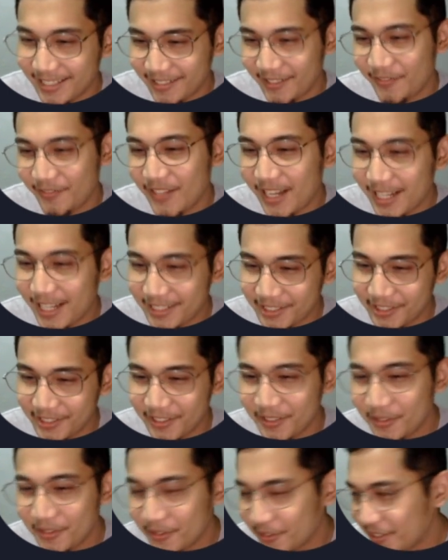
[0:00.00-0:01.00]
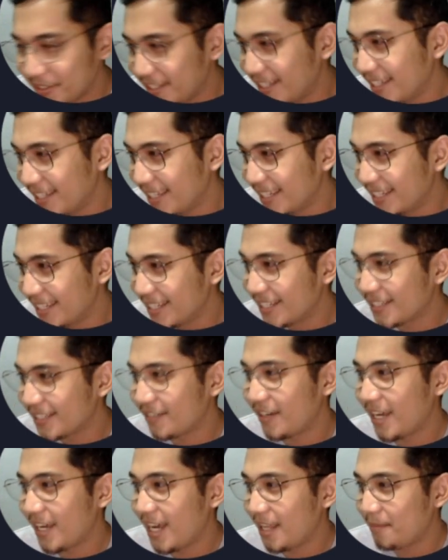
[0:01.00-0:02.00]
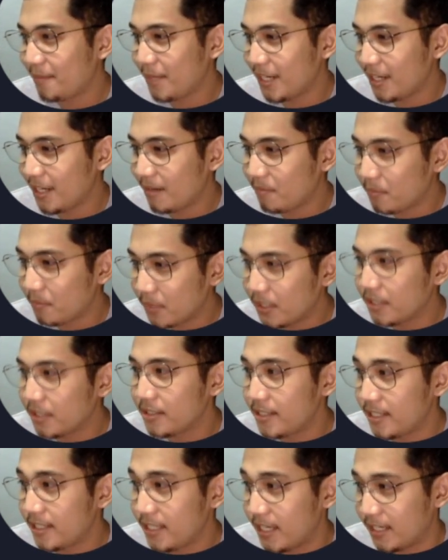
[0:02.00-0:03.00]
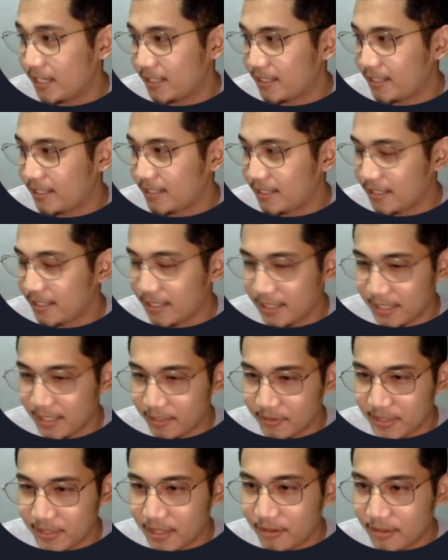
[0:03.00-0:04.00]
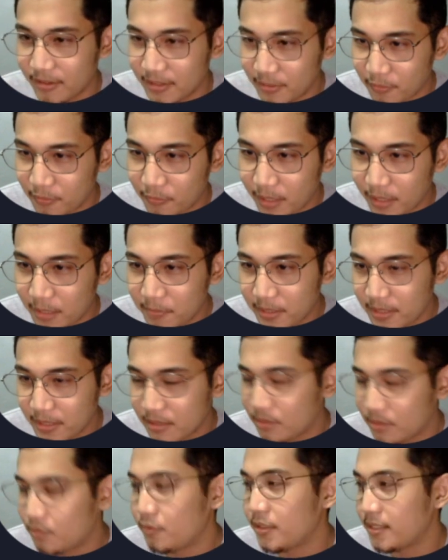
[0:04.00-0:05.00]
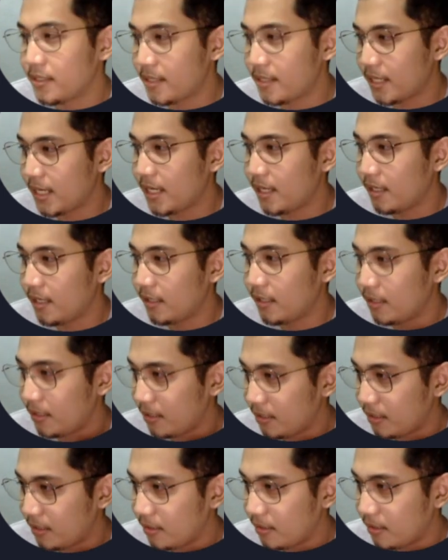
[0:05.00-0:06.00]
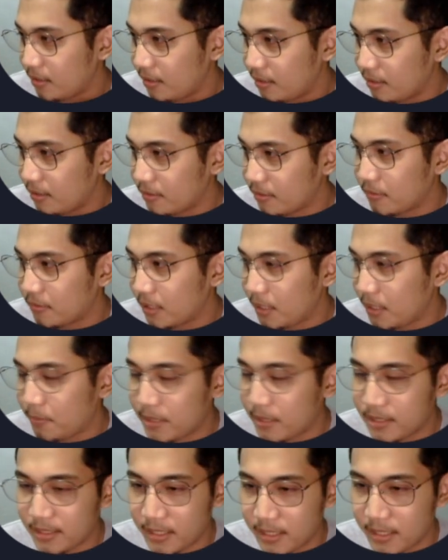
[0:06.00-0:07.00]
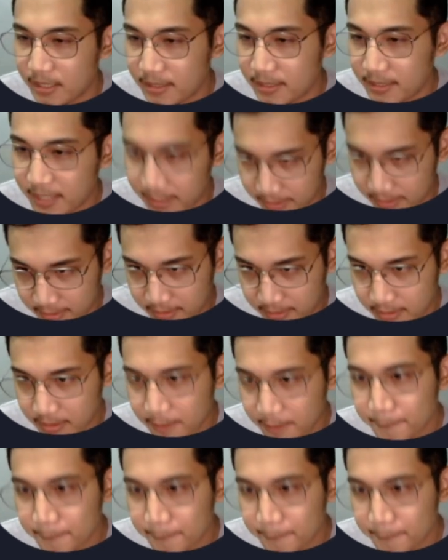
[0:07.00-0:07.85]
So, if na-catch nyo yun, good. So, ayan, may number 6 yung sagot. So, 1 plus 2 is 3. So, 3 plus 3 is 6.